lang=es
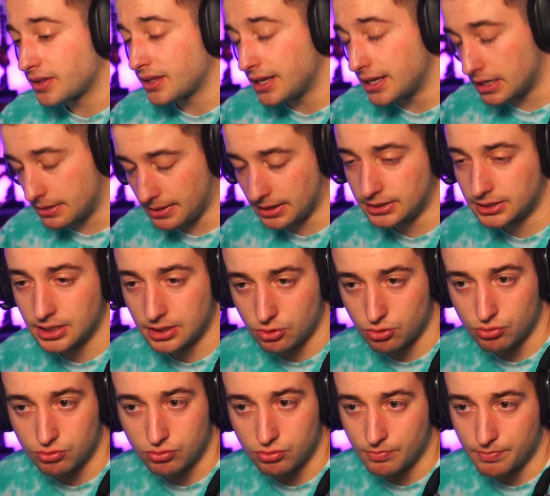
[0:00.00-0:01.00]
Y va a ser
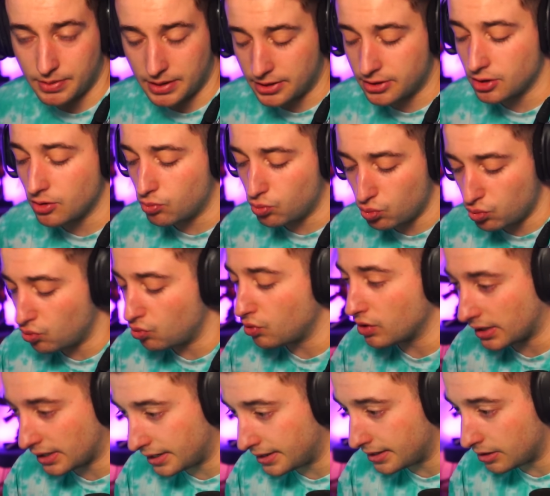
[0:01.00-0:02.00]
un precio muy
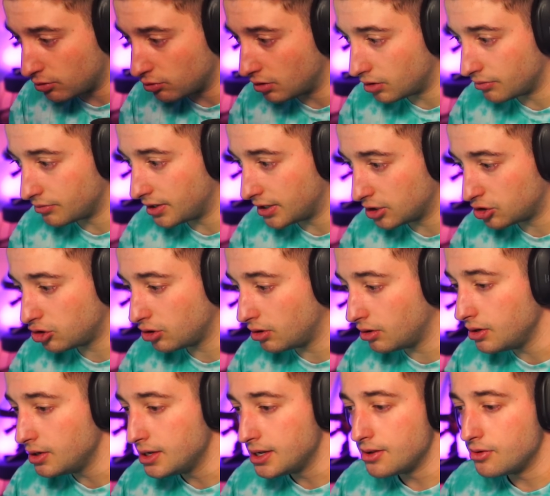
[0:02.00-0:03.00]
ridículo. De hecho,
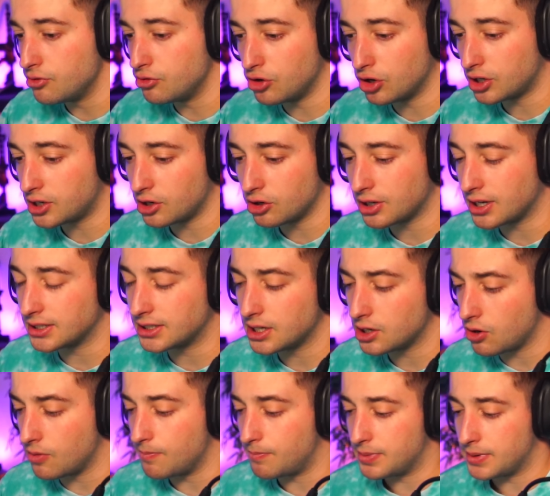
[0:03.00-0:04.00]
no creo que se
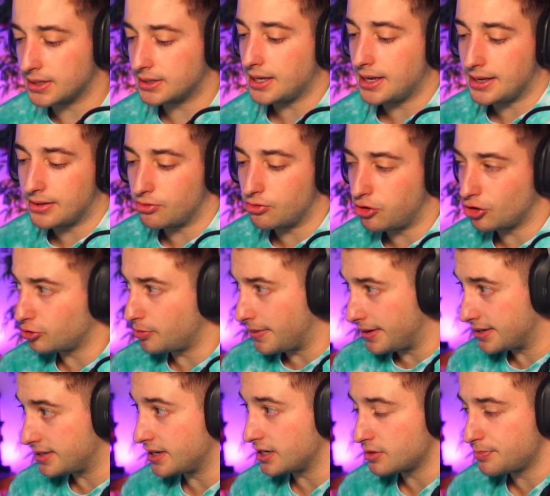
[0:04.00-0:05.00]
complete en dos
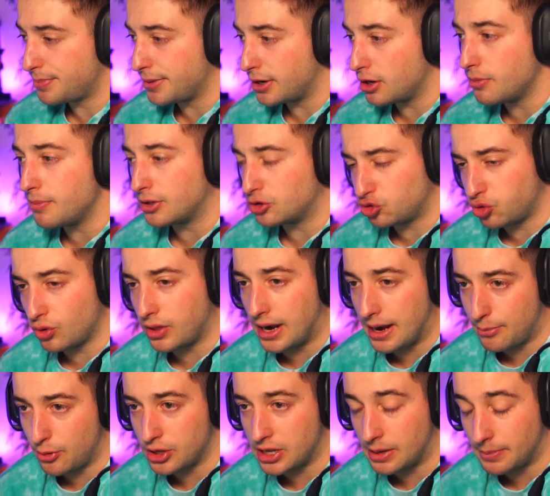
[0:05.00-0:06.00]
meses, pero me suda la
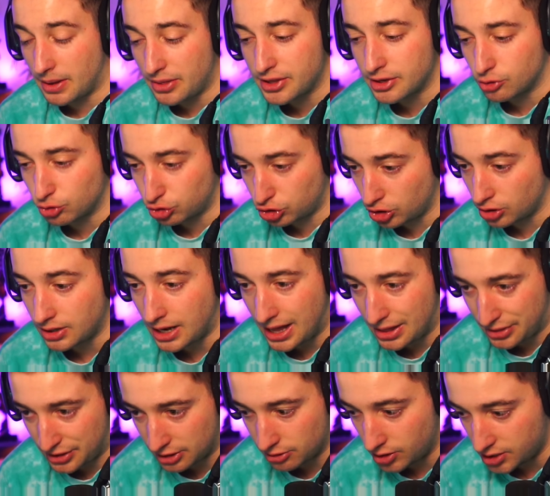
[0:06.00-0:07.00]
polla, más ilusión hacerlo